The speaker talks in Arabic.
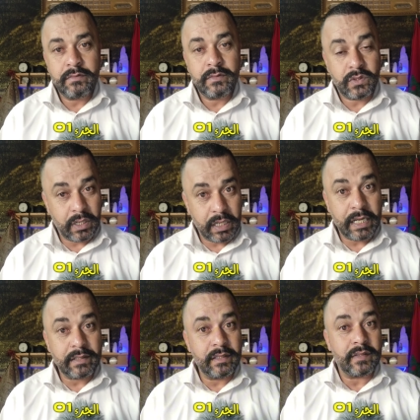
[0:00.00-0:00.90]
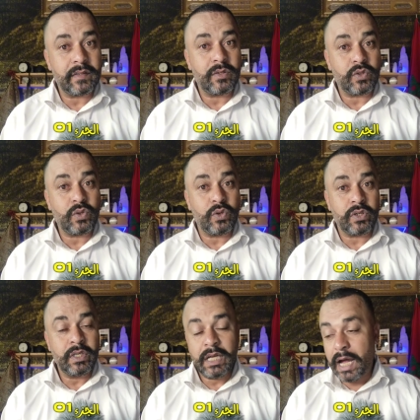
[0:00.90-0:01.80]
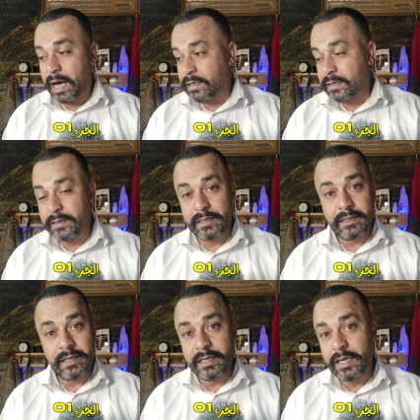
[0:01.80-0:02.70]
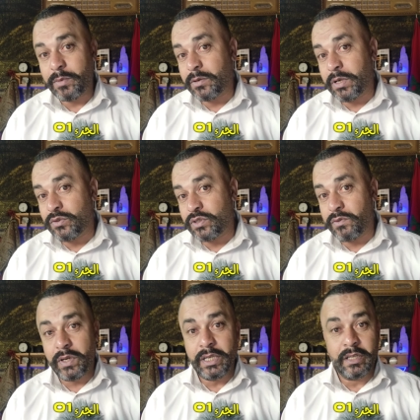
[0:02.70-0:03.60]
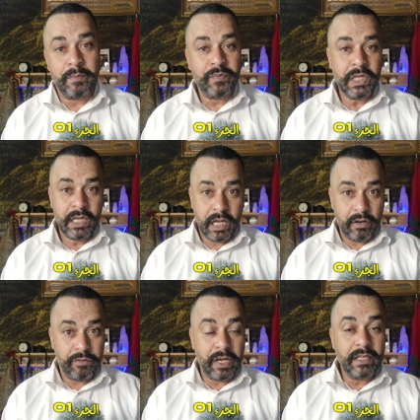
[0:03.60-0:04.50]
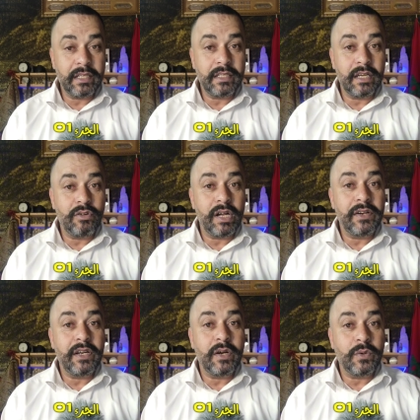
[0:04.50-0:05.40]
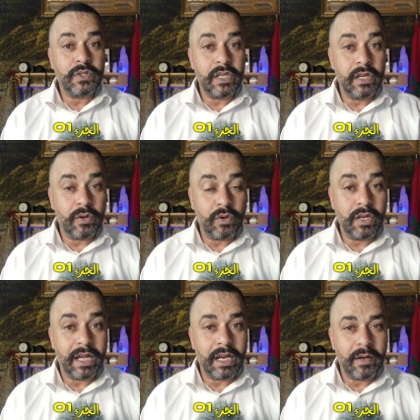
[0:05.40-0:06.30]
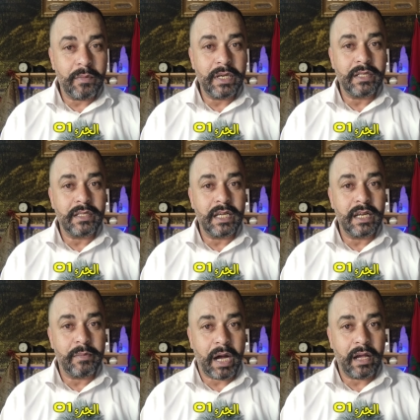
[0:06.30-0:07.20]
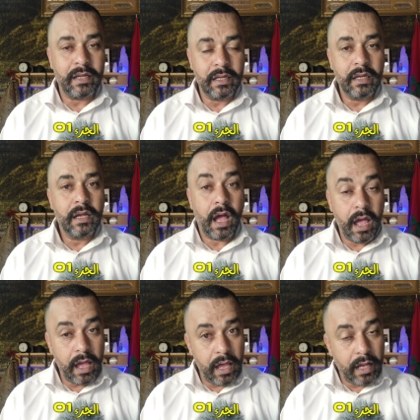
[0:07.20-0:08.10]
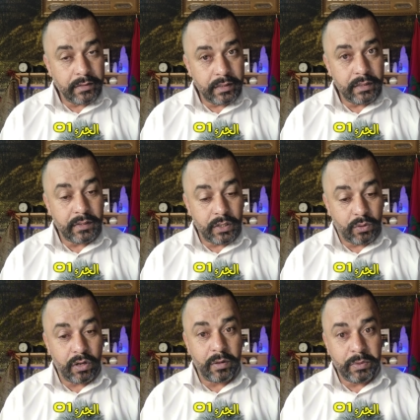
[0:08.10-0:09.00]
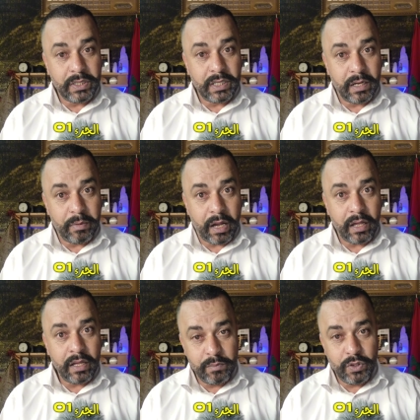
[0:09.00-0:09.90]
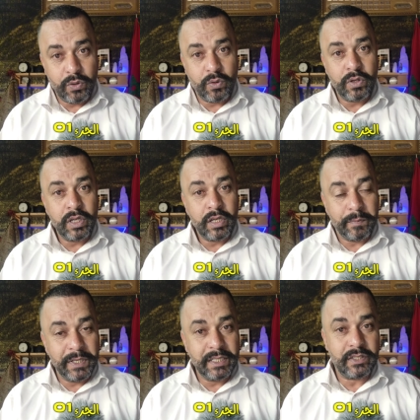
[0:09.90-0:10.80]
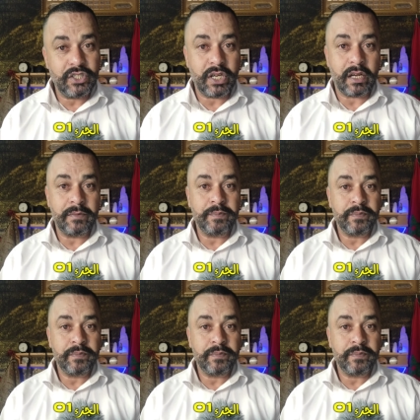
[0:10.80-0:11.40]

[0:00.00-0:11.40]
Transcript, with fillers: سراق الزيت الصرصور هذاك الصرصور اللي كيبان لك ما عنده حتى فائده الفائده ديالو انه تياكل البيض ديال البق اه سيدي تياكل البيض ديال البق يمنعو من الانتشار